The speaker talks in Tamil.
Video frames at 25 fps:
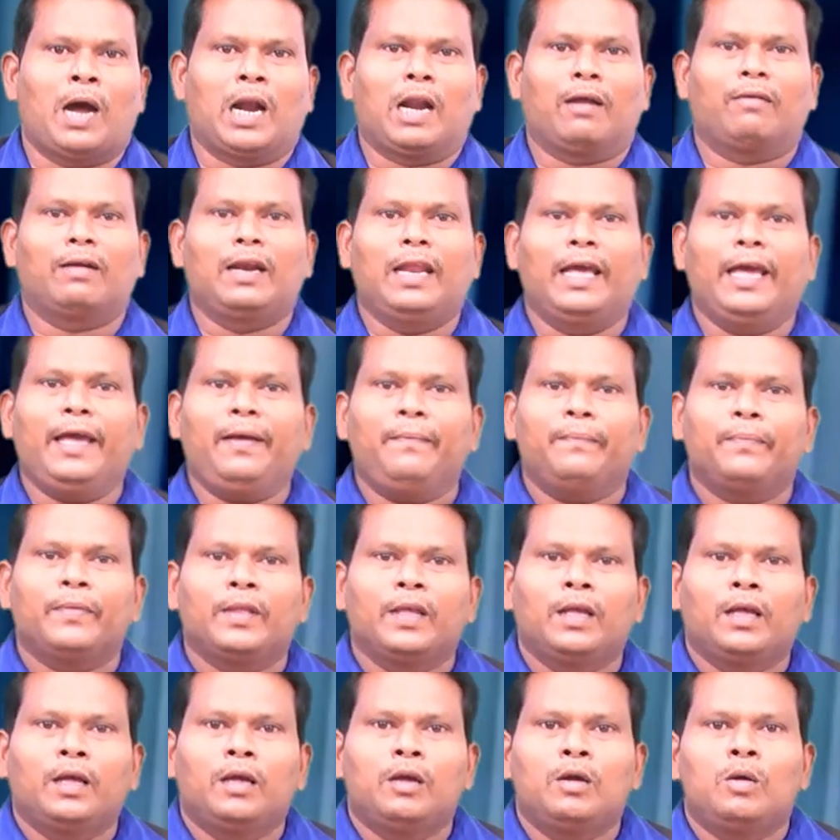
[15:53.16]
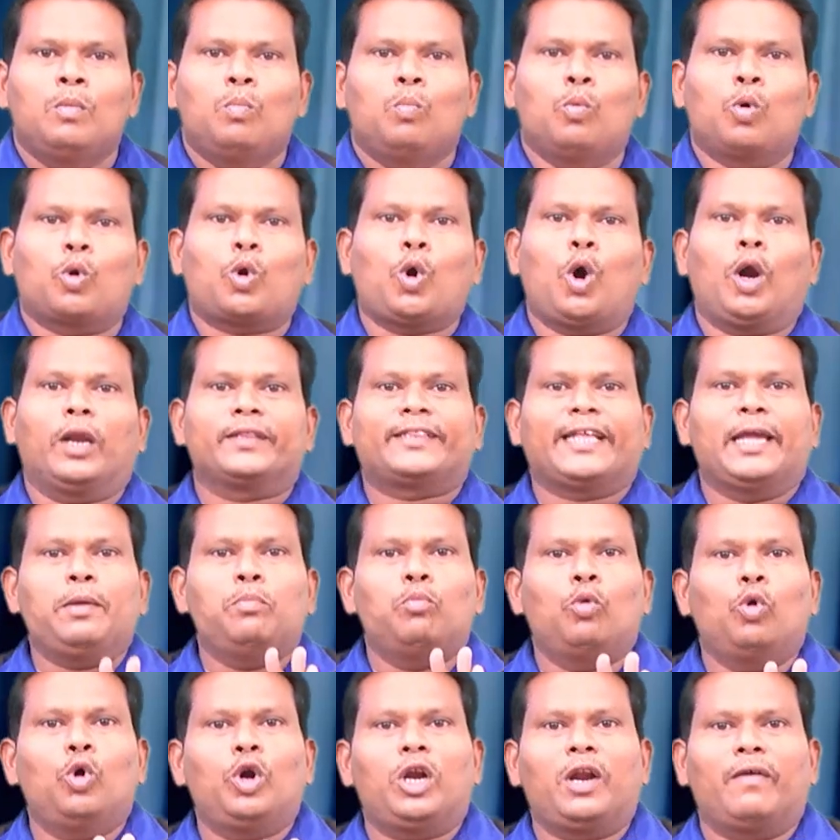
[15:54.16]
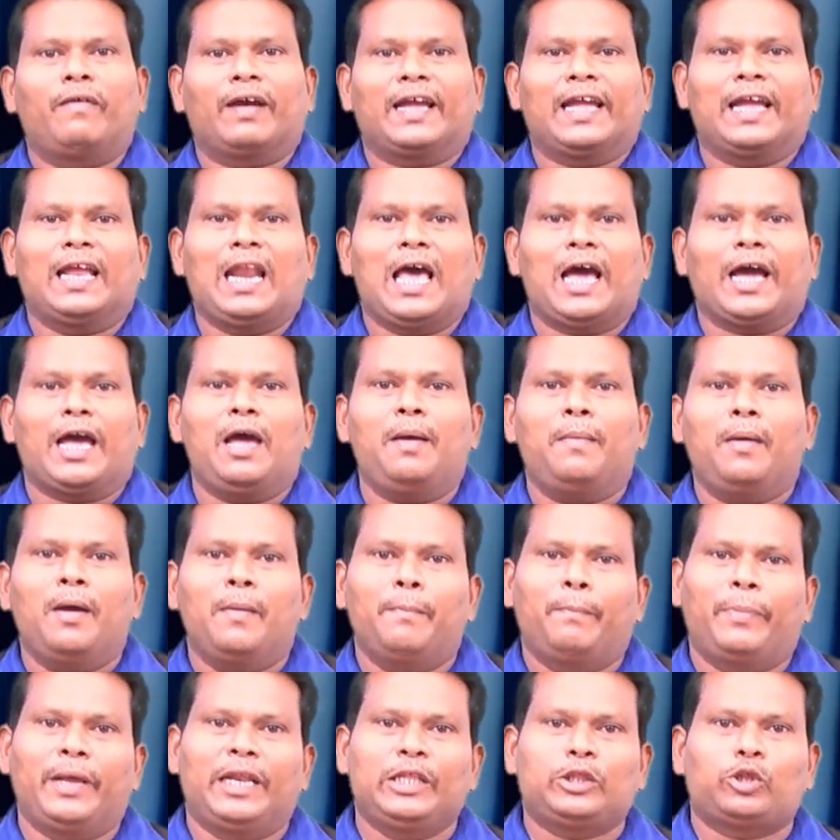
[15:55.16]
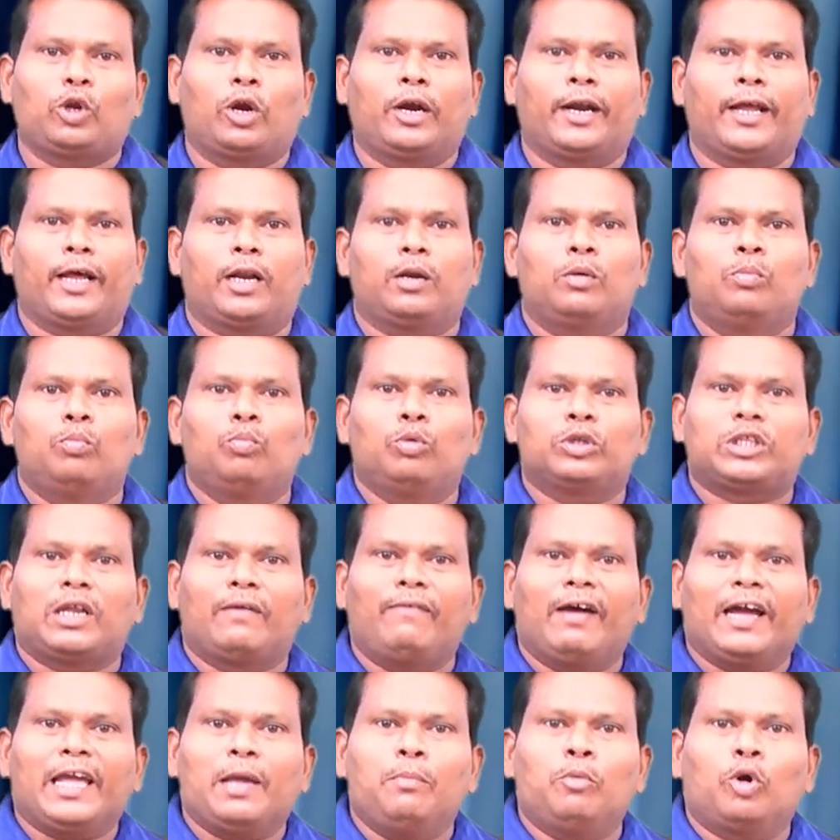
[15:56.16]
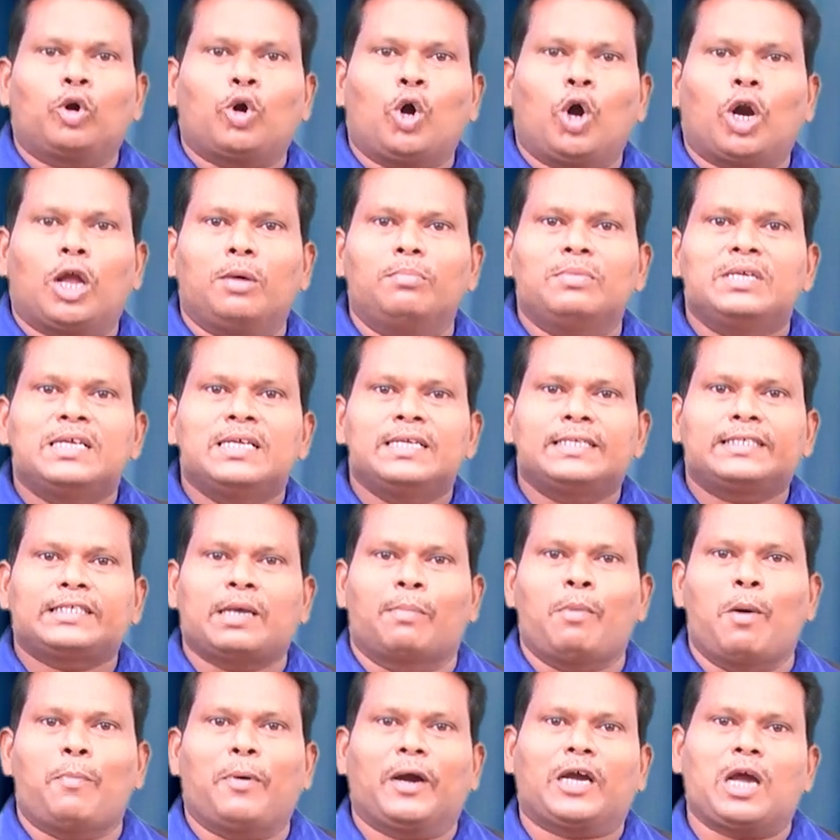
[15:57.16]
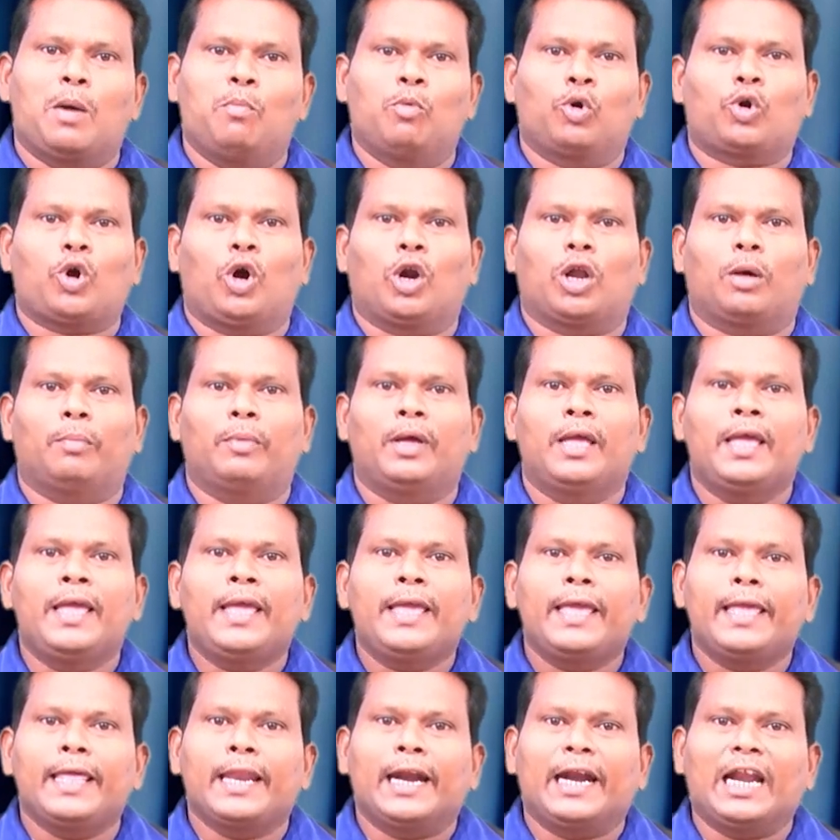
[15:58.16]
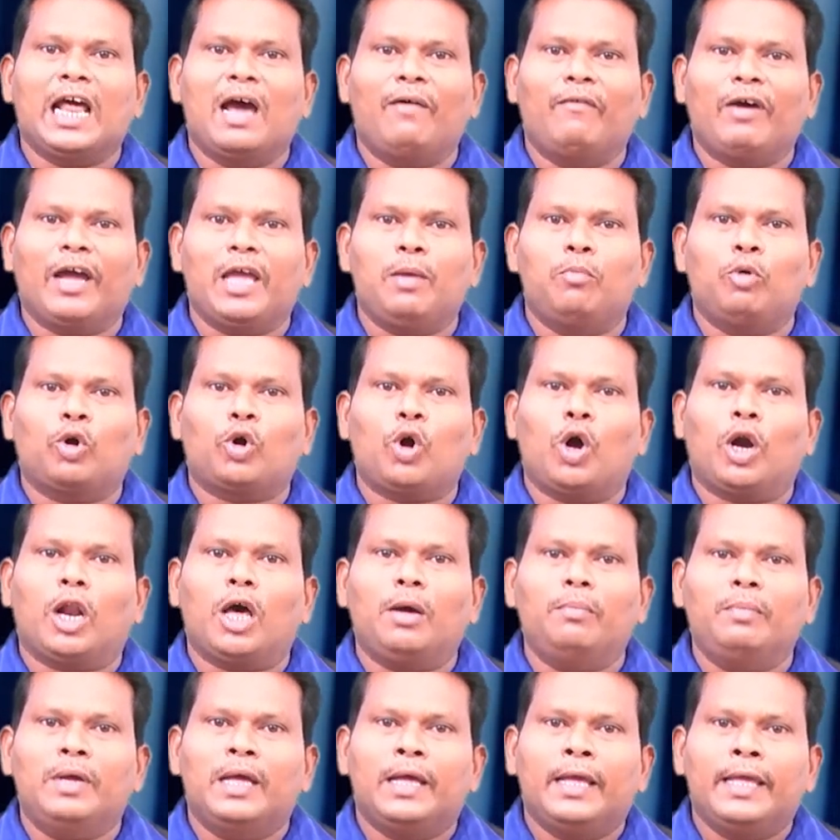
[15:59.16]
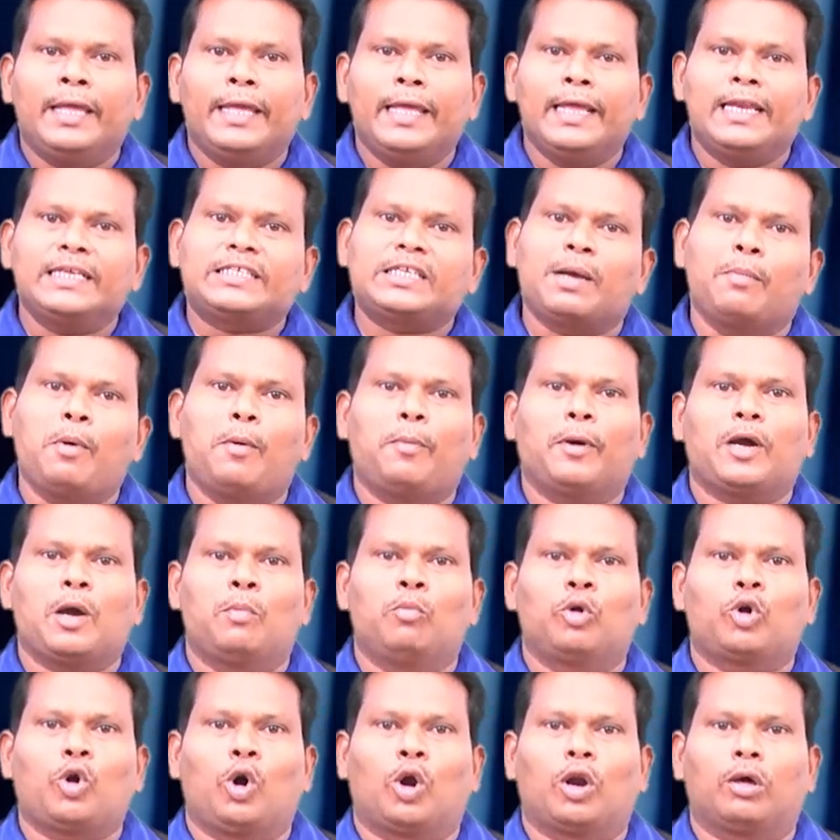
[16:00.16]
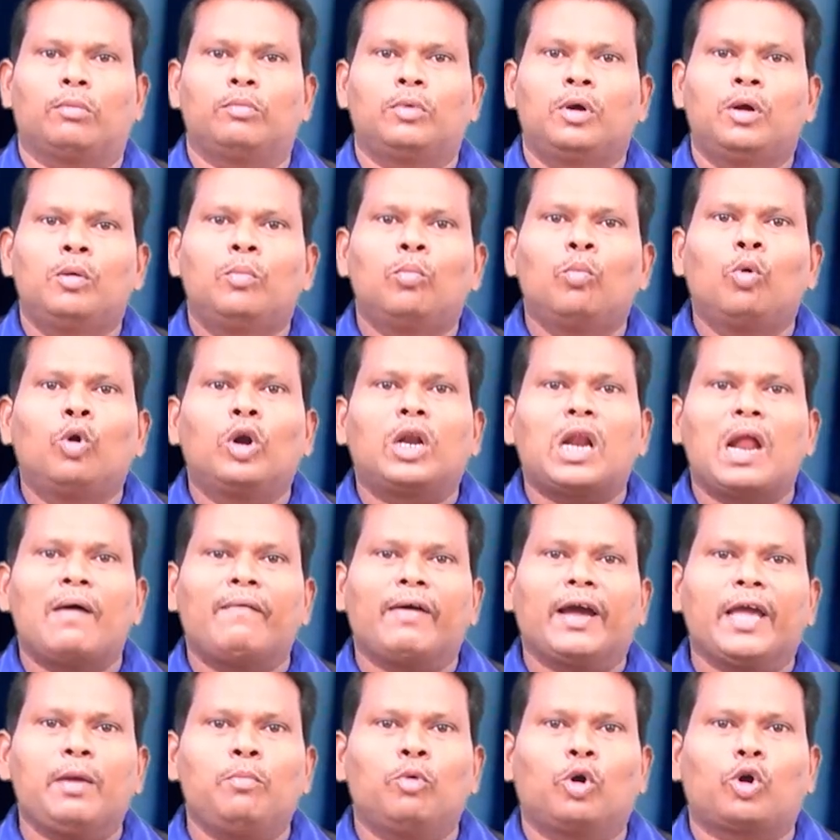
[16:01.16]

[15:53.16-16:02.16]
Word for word: மாணவர்களே முக்கோணத்தை மூன்று வகைகளாக பிரித்துள்ளனர் முதல் வகை முக்கோணம் சமபக்க முக்கோணம் இரண்டாம் வகை முக்கோணம் இரு சமபக்க முக்கோணம் மூன்றாம் வகை